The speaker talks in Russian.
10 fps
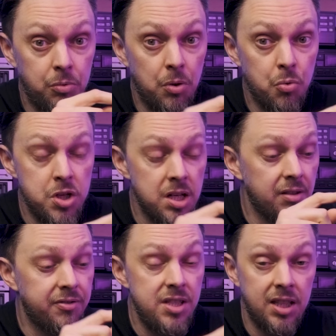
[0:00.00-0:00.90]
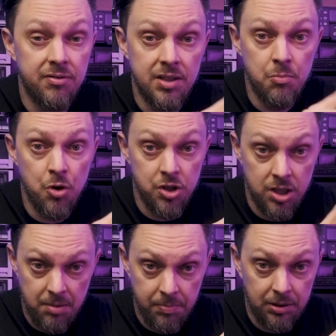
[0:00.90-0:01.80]
у наушников нет
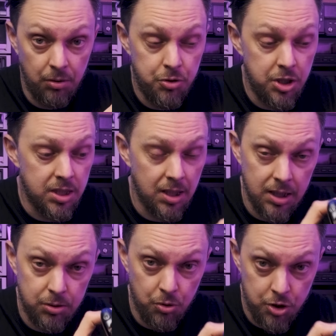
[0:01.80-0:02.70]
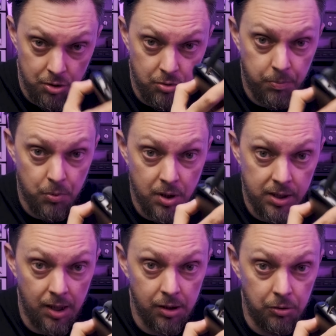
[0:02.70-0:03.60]
возможности подключиться к источнику по
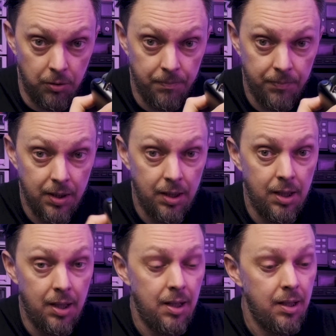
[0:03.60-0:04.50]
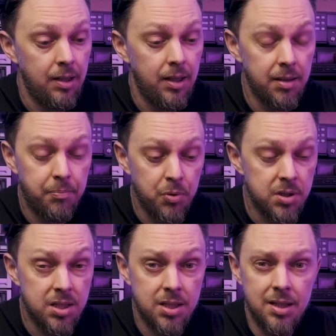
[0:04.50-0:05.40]
аналогу.
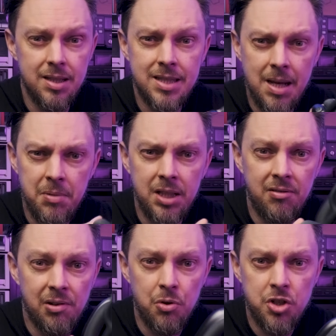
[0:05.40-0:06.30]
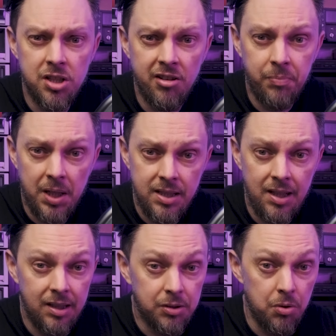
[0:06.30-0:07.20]
AirPods э, самые навороченные в
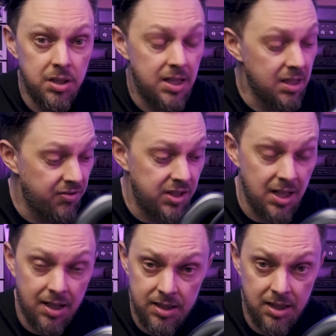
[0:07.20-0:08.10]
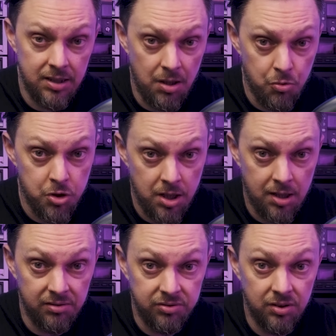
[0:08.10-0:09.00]
плане электроники из всех этих
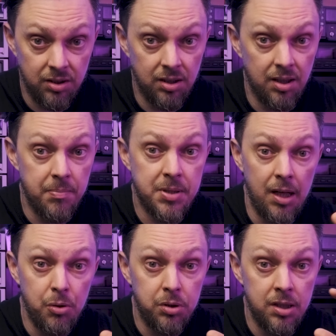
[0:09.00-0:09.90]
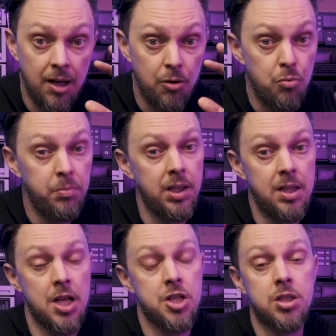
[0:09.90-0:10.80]
наушников. Э, абсолютно умный
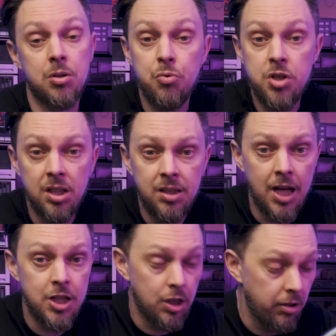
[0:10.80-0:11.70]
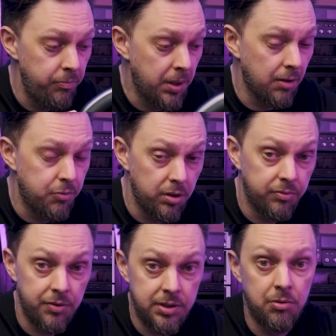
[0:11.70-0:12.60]
гаджет с кучей датчиков,
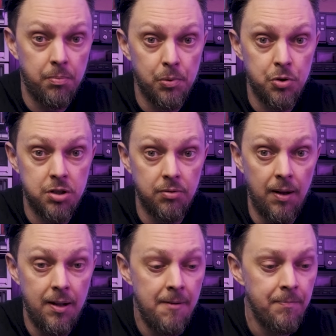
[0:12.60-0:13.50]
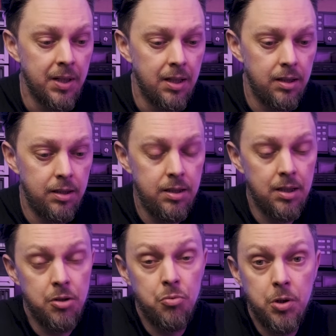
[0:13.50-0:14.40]
микрофонов и всего прочего. И
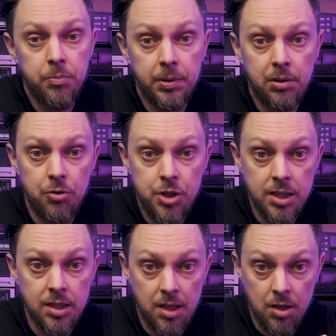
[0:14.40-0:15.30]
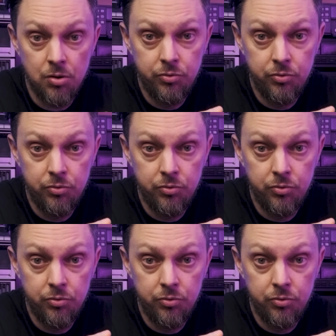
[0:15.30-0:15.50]
они умеют подключаться сразу